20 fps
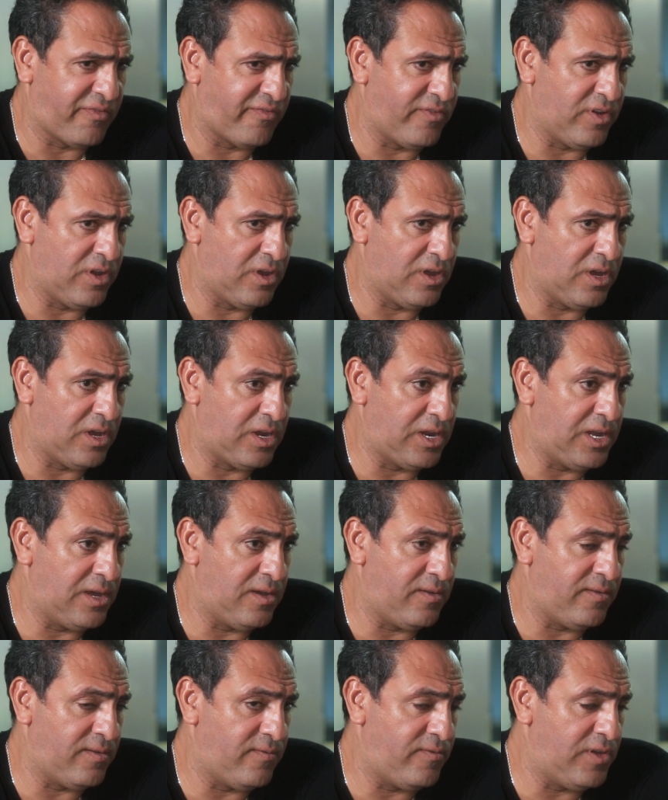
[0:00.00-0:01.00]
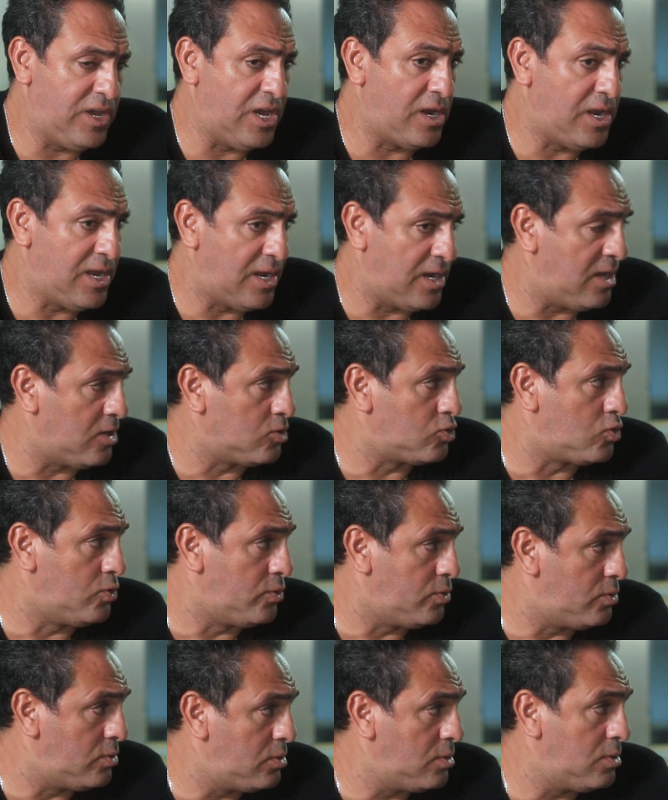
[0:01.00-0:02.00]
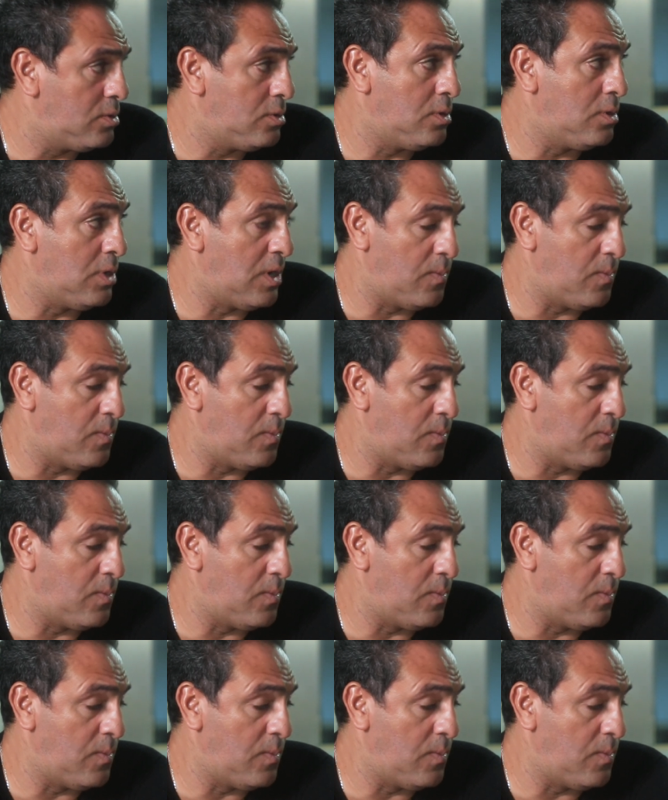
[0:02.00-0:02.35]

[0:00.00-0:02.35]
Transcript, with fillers: في ري... آه، فيا ريال اظن آه.